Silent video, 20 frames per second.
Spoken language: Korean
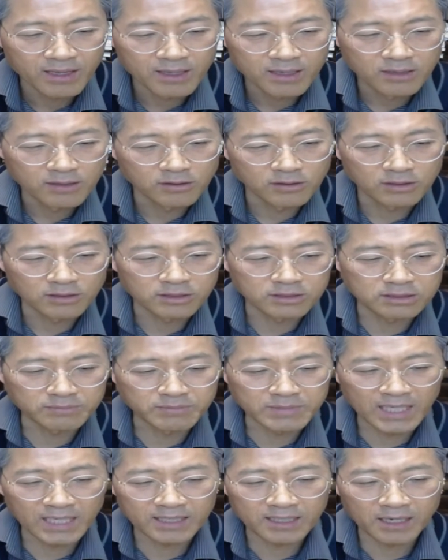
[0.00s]
어,
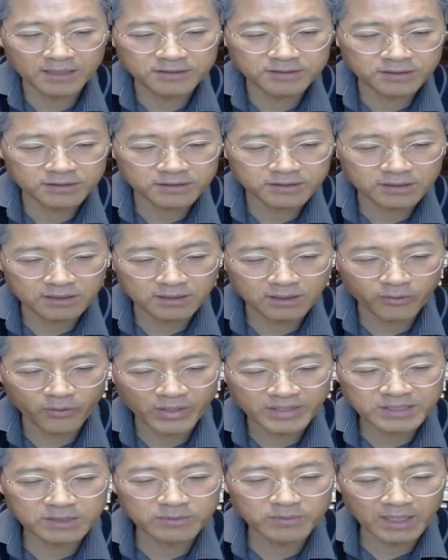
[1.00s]
거듭나게 하셔서
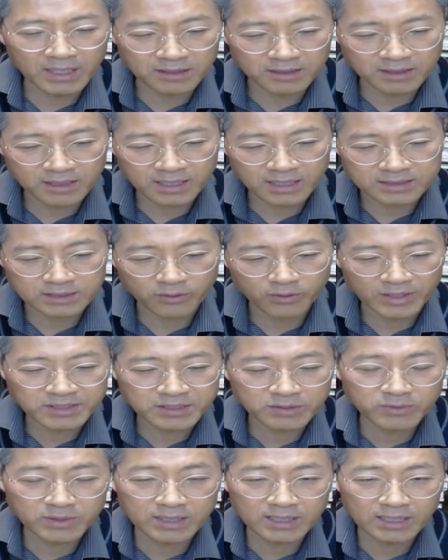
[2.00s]
회심에 이르기까지
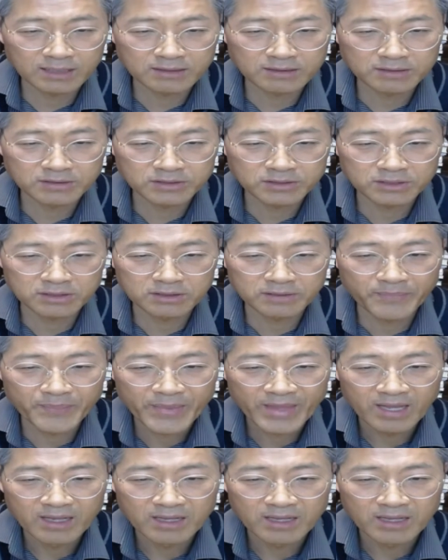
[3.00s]
회심이라는 것은